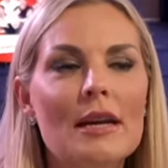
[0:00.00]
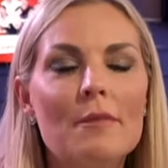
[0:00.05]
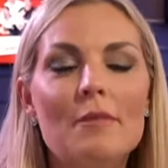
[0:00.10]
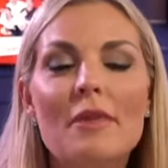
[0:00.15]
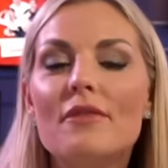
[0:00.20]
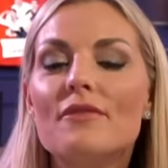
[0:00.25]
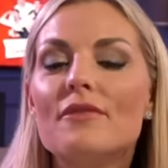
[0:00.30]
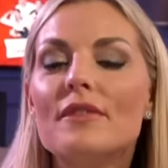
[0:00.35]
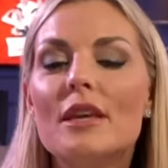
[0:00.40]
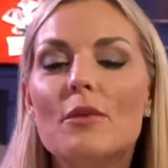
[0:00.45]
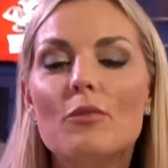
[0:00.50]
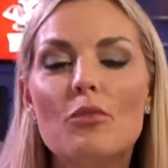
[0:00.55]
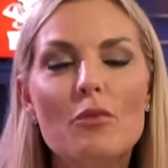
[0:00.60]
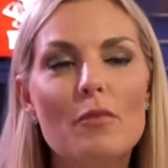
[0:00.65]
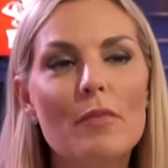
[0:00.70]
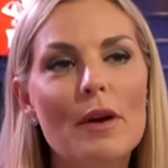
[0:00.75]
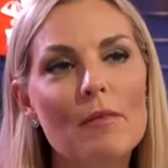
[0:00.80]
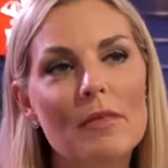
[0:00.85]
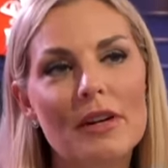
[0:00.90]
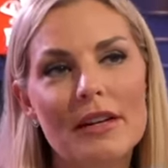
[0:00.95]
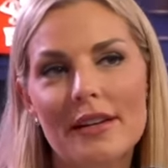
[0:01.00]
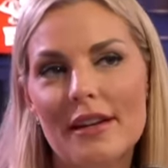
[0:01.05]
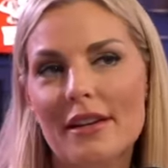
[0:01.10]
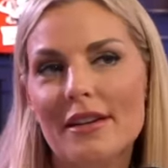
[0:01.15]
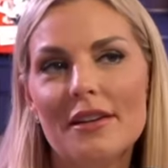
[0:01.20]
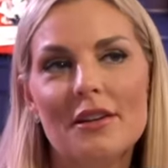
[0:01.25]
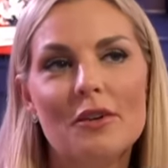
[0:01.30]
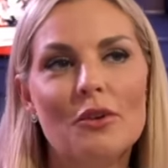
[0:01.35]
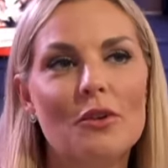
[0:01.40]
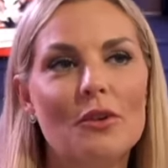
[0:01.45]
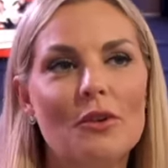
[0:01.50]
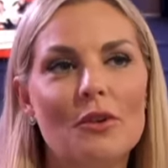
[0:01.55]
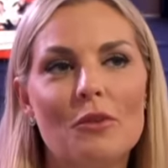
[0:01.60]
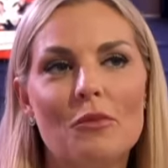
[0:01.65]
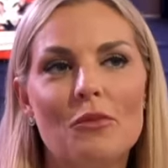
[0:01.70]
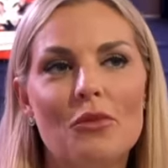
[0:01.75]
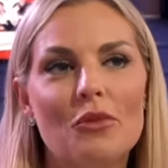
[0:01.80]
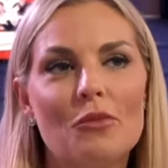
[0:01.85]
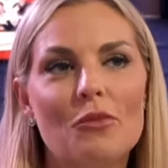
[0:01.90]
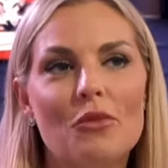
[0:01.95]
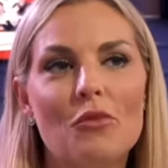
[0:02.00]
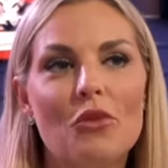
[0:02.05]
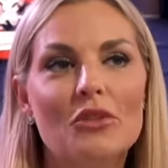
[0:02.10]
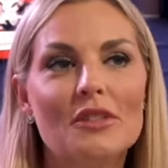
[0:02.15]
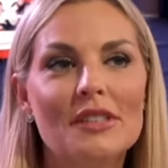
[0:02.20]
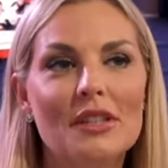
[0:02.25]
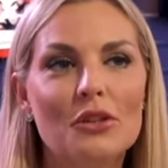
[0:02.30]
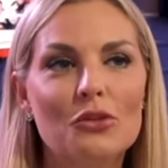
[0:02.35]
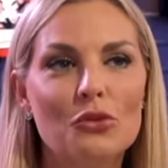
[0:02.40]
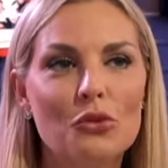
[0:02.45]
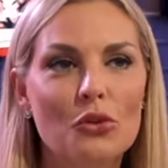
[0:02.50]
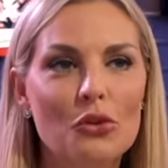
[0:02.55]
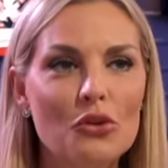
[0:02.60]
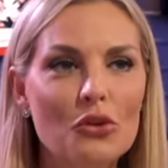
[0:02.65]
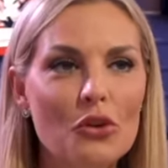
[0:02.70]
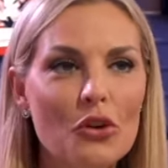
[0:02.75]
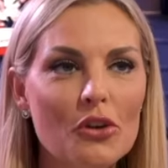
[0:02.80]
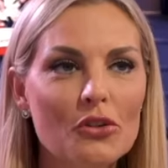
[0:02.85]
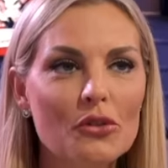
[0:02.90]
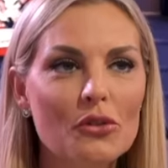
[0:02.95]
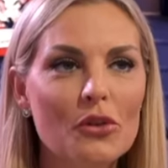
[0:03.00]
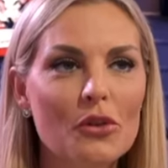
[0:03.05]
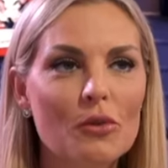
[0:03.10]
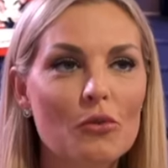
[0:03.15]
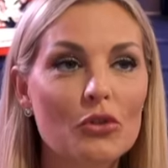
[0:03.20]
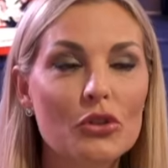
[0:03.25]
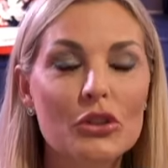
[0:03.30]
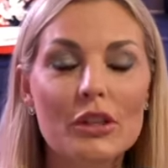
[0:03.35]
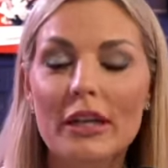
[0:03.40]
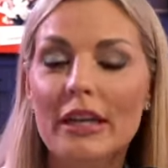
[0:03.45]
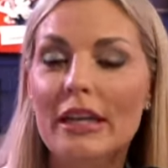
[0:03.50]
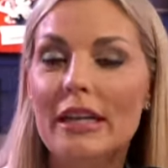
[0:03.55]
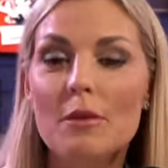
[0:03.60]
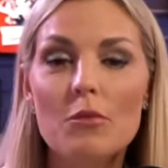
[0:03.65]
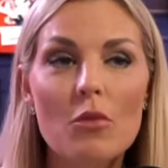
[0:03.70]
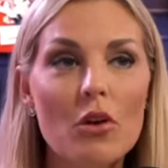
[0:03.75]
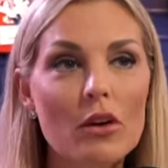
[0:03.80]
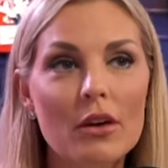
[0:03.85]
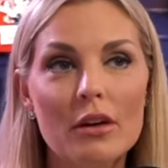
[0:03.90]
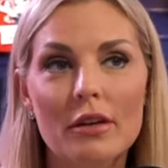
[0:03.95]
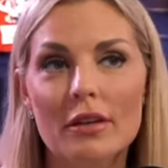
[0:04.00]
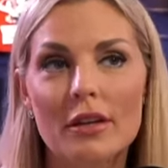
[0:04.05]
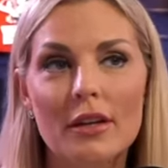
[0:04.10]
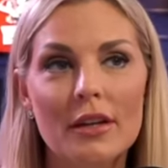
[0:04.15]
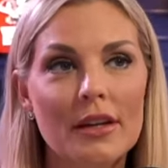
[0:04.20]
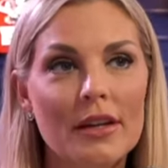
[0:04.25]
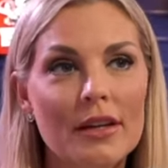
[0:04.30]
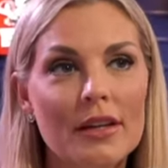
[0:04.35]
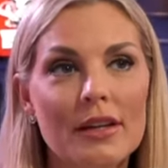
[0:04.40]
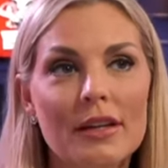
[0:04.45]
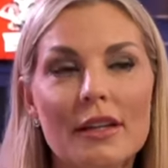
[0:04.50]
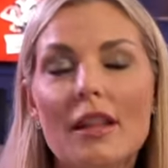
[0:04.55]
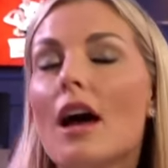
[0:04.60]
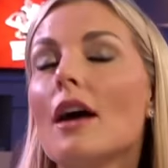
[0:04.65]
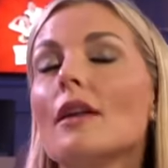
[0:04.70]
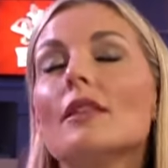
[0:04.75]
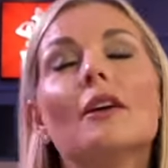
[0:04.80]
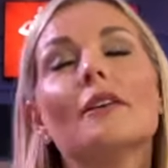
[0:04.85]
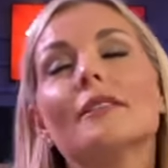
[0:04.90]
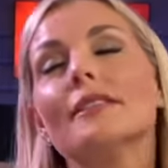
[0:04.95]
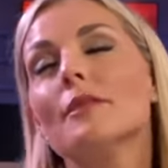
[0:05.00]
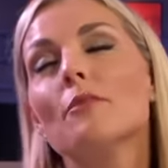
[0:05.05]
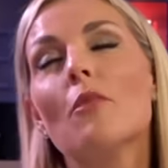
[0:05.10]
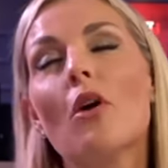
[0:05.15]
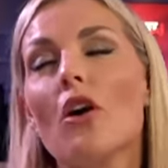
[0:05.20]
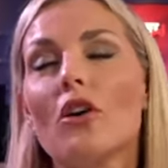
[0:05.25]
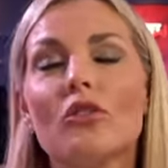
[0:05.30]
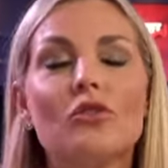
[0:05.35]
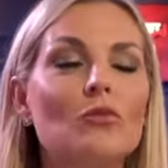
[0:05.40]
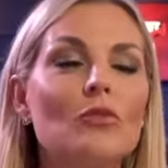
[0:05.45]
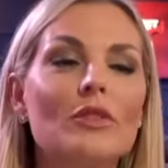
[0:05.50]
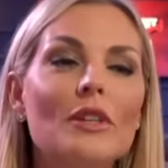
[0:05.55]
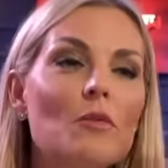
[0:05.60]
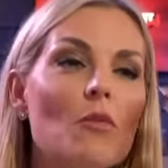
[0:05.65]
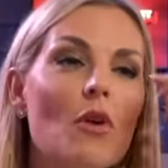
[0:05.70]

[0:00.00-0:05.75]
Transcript: Ma fille, elle peut pas me, me, mentir sur une note. mon chéri, il est mort. Non, non, c'est mort. On est